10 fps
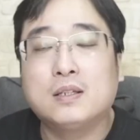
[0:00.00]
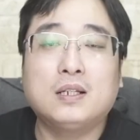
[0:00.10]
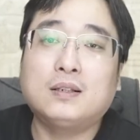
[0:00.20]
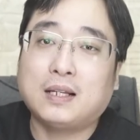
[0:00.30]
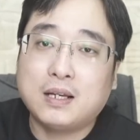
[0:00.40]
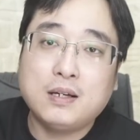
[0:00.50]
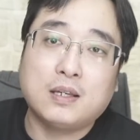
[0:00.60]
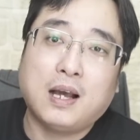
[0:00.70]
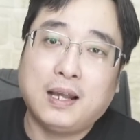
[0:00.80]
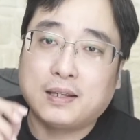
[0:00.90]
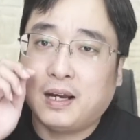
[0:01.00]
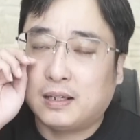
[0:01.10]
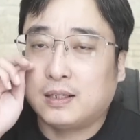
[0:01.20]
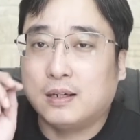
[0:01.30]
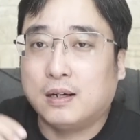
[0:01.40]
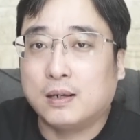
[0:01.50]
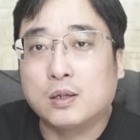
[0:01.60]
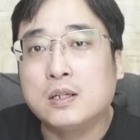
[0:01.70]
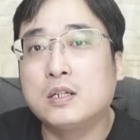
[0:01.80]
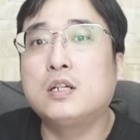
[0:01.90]
其实大家可以看一看这个
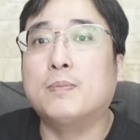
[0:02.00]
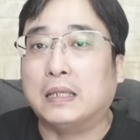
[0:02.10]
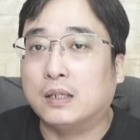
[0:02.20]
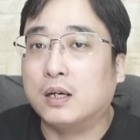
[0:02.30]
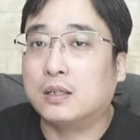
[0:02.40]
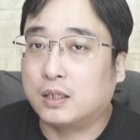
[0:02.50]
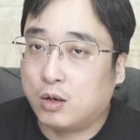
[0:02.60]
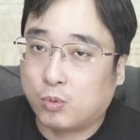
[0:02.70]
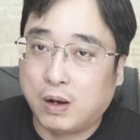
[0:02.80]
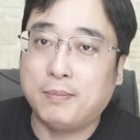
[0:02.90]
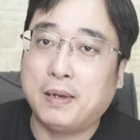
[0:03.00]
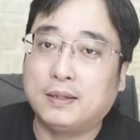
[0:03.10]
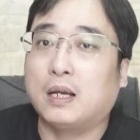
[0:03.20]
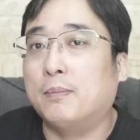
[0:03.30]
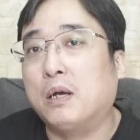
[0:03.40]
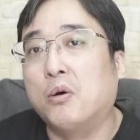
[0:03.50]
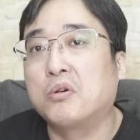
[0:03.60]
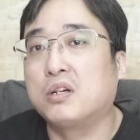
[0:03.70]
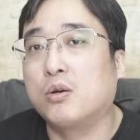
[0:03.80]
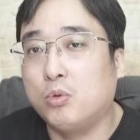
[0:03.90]
日本的这个官媒、党媒、喉
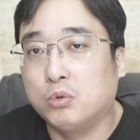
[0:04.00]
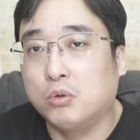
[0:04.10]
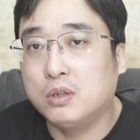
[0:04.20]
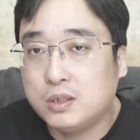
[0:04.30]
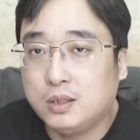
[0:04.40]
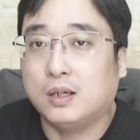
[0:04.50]
舌共同社，